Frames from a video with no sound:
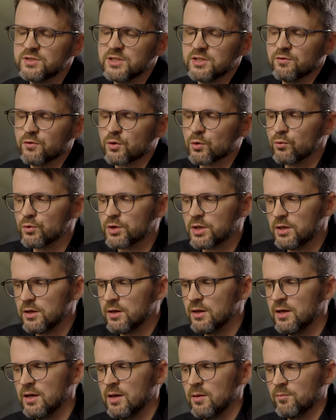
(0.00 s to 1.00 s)
взять в
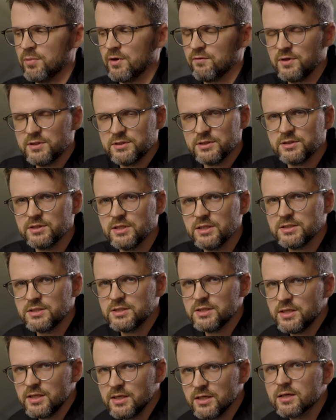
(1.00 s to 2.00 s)
руки, повесить на
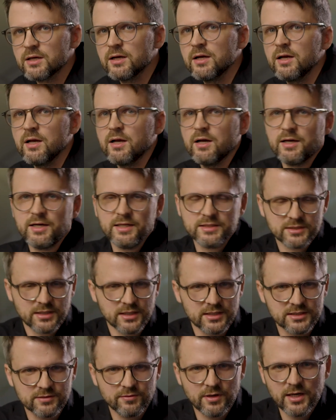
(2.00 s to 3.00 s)
изерик,
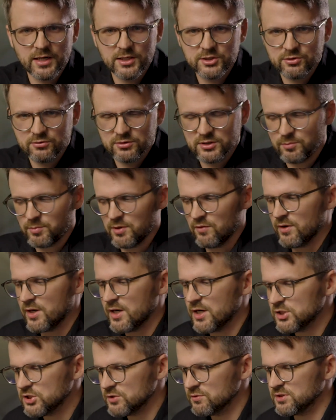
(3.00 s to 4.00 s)
резко разворачиваться,
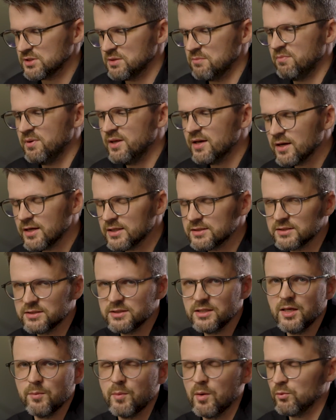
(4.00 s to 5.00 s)
поворачиваться, бегать с
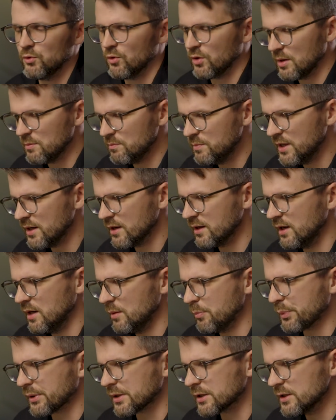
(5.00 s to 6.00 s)
ней. Мы много бегали,
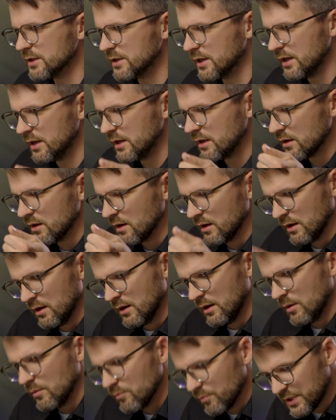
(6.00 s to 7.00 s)
прыгали,
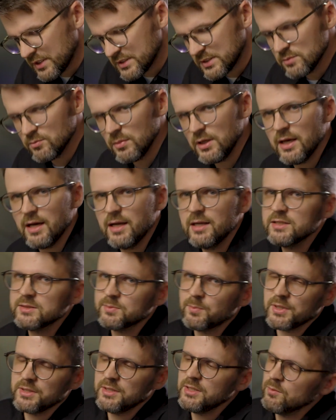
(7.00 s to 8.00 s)
приземлялись,
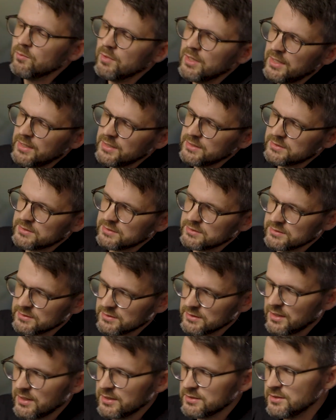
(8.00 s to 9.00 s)
поднимались,
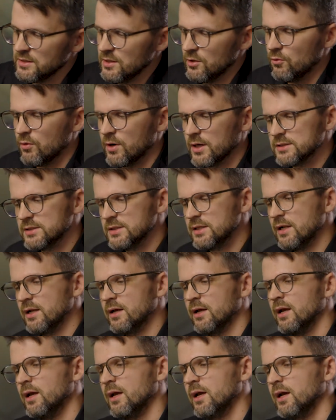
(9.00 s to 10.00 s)
заходили, уходили.